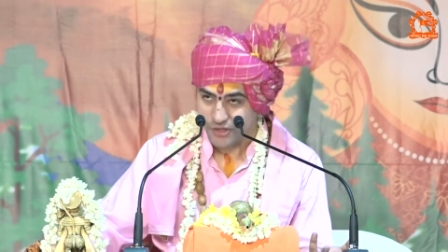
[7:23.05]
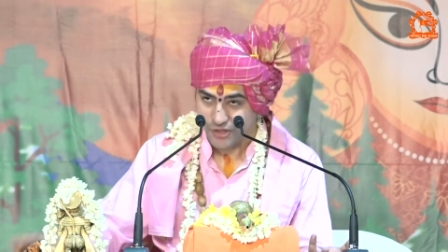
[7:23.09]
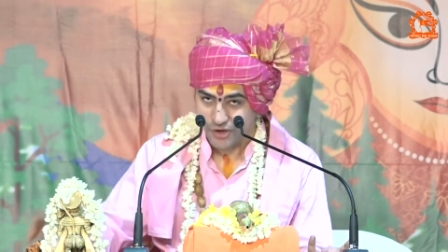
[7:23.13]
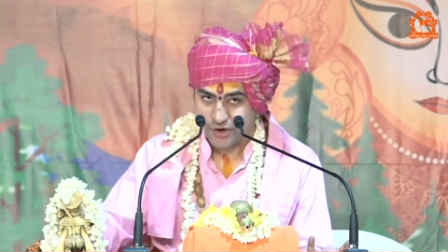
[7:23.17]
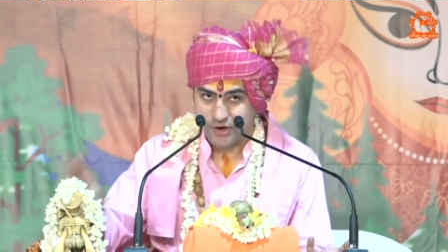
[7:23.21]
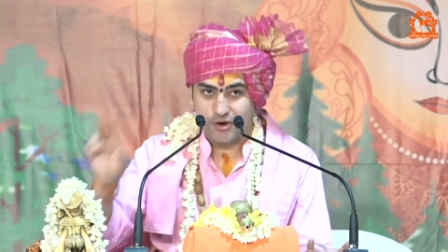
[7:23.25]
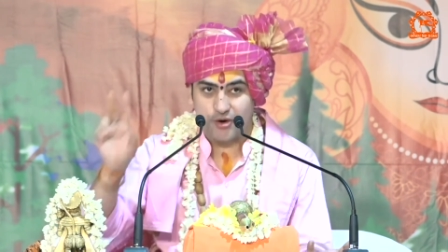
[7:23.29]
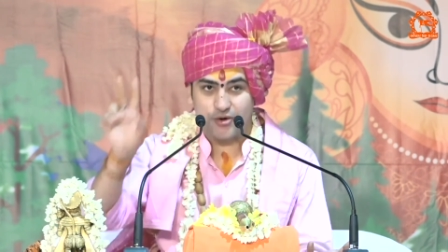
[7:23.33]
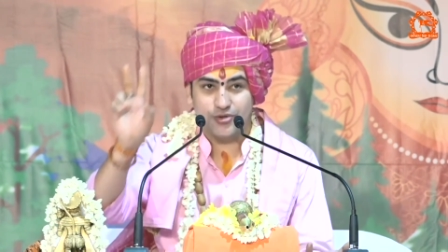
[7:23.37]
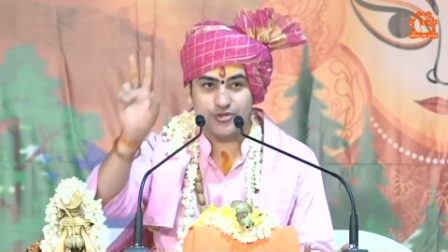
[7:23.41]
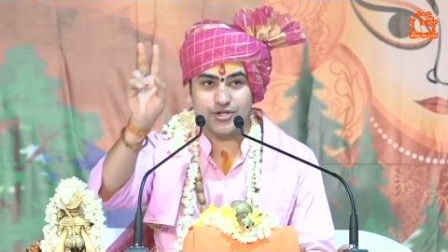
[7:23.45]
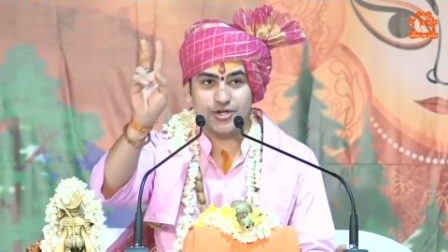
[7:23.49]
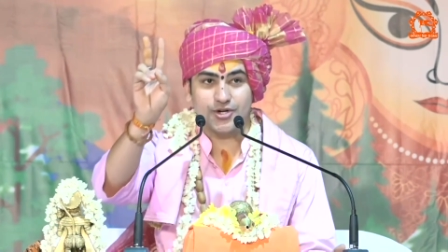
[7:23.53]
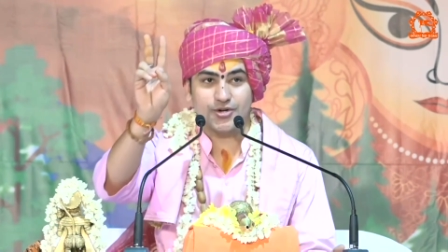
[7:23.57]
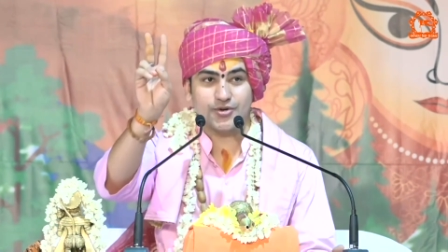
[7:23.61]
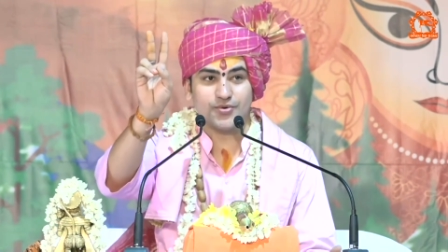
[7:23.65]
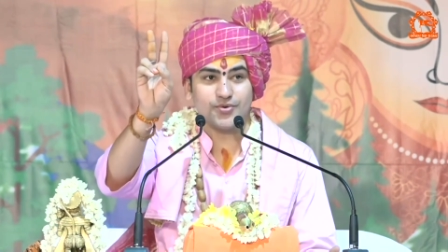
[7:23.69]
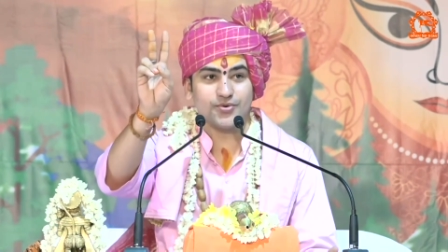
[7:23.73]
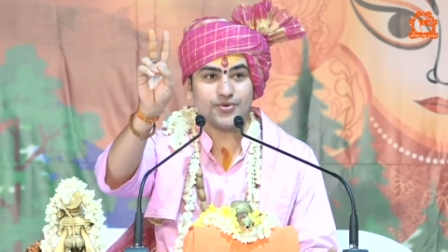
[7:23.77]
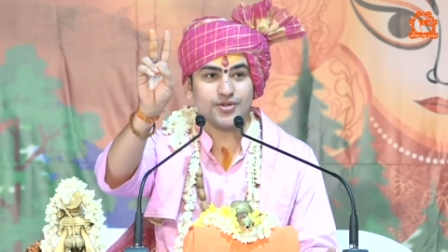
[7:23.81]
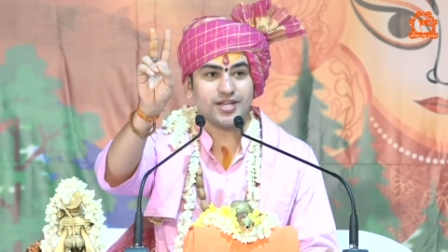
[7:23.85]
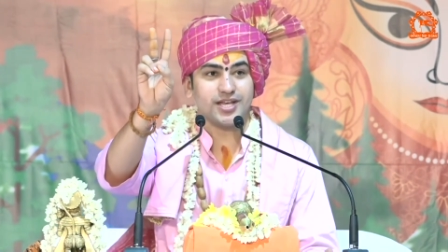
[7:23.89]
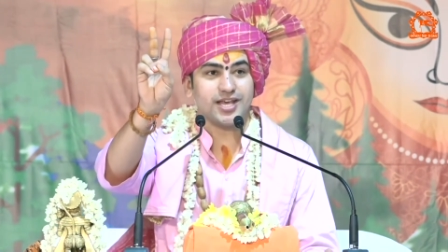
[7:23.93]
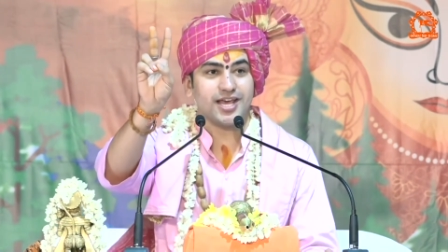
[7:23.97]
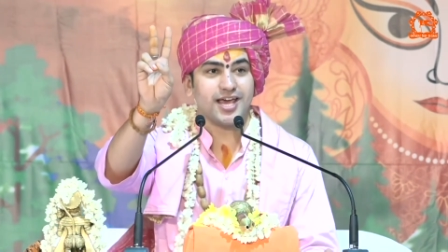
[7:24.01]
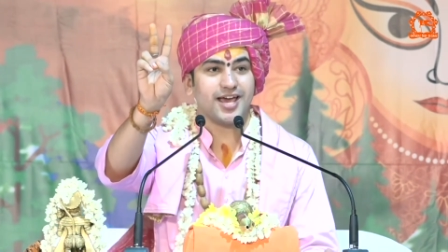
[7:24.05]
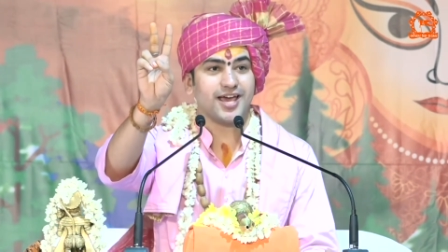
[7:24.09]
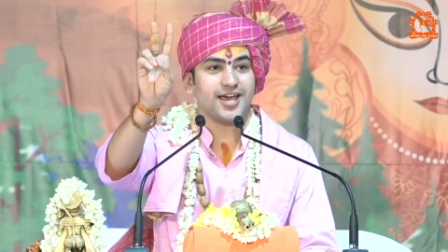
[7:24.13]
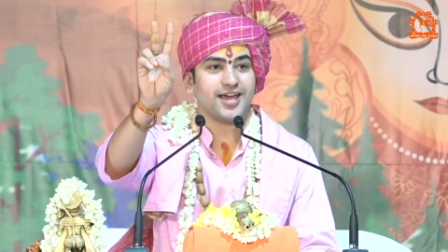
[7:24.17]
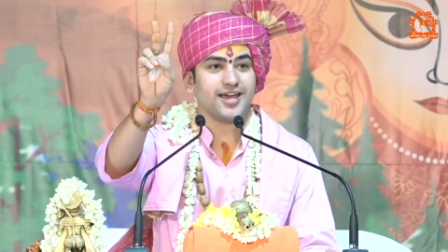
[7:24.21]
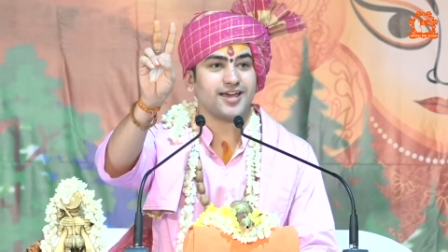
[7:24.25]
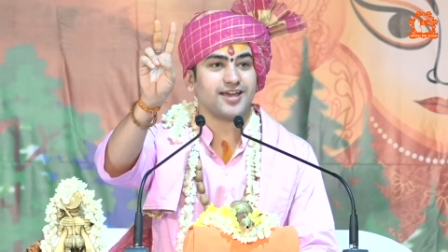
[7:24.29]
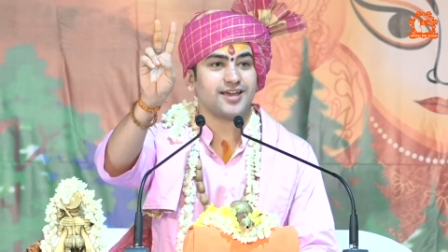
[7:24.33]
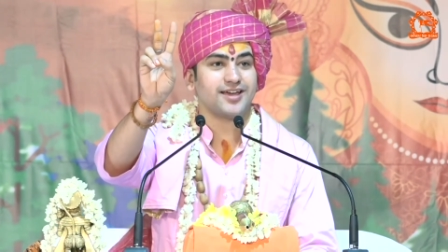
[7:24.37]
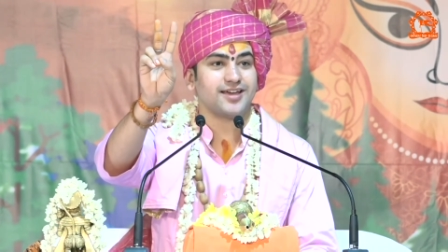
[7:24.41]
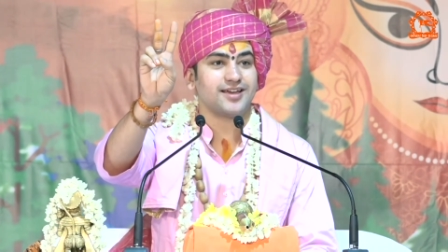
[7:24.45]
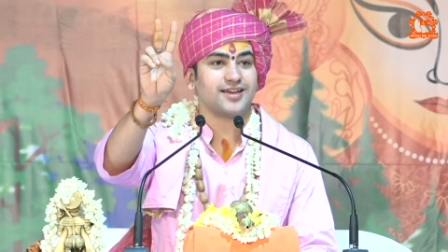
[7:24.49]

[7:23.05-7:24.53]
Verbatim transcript: दोनों जरूरी है